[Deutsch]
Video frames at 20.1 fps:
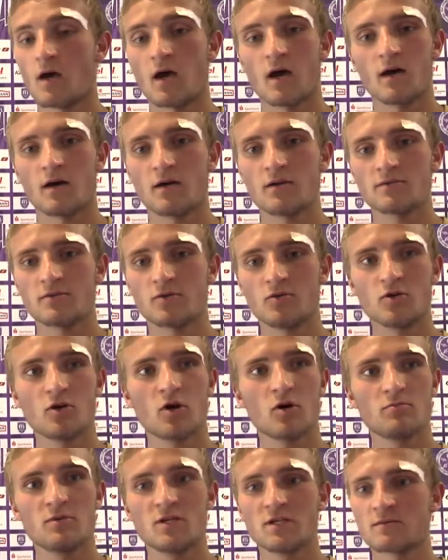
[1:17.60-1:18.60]
Ja,
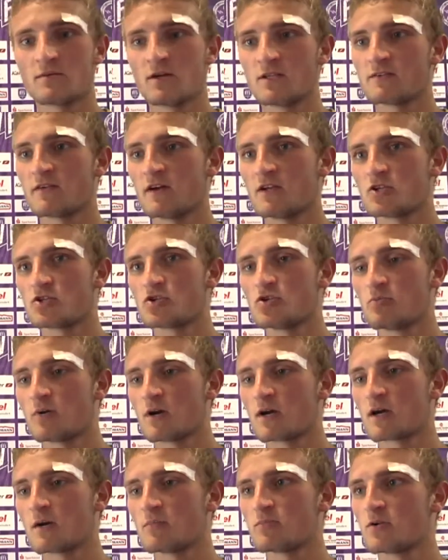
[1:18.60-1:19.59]
unglaublich. Mein zweites
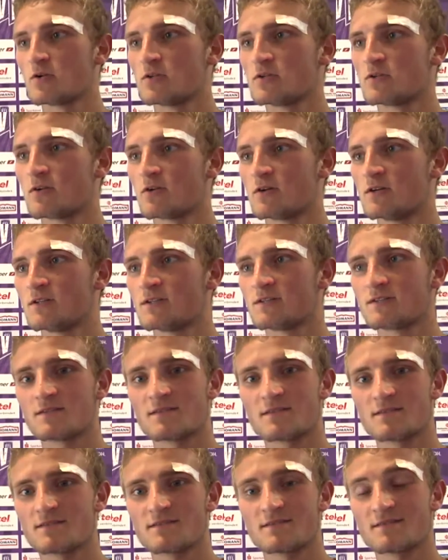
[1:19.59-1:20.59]
Schuhpaar kaputt und
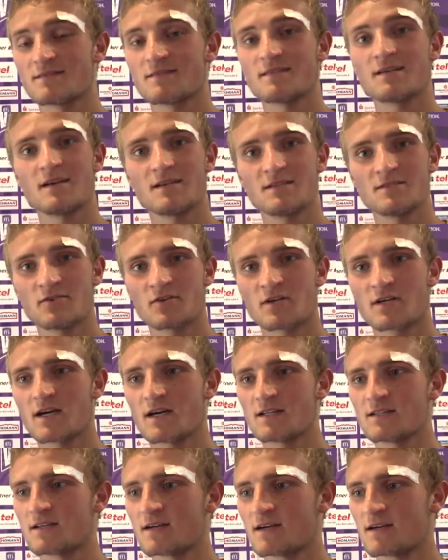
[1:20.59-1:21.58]
jetzt so ein
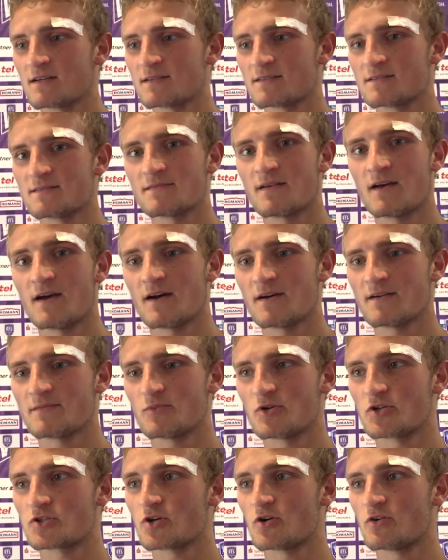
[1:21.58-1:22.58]
Cutter. Ja,
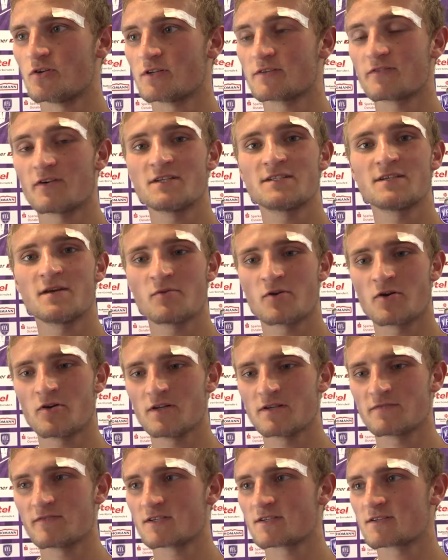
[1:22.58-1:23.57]
mal schauen. Ich weiß selber noch
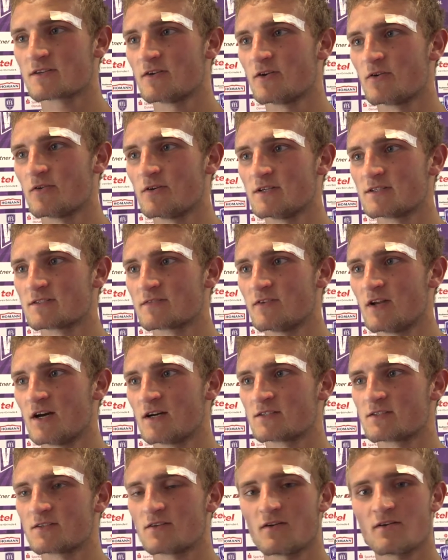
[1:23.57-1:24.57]
nicht, was es genau ist, wie
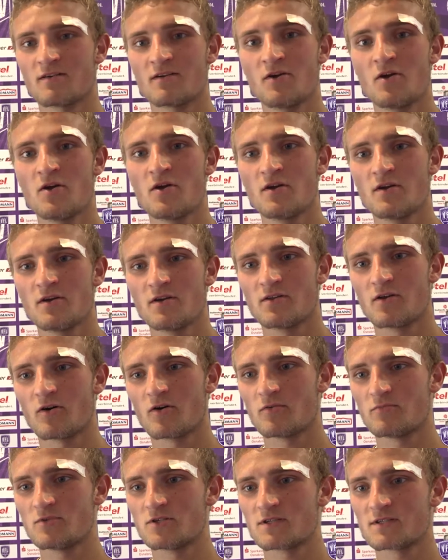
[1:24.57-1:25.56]
lange es da
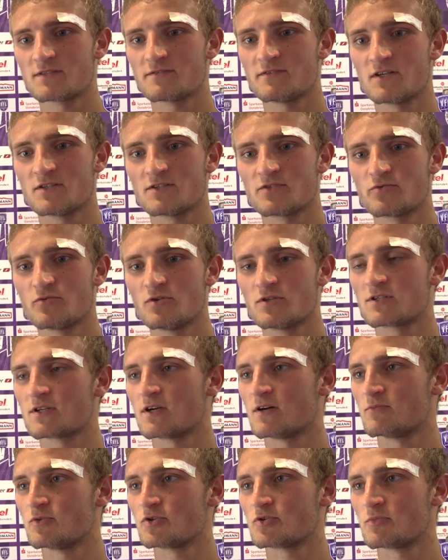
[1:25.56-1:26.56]
dauert, bis das wieder zu ist.
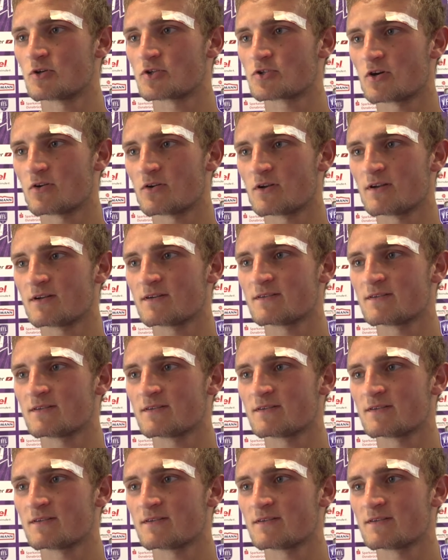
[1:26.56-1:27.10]
Da muss ich mal schauen.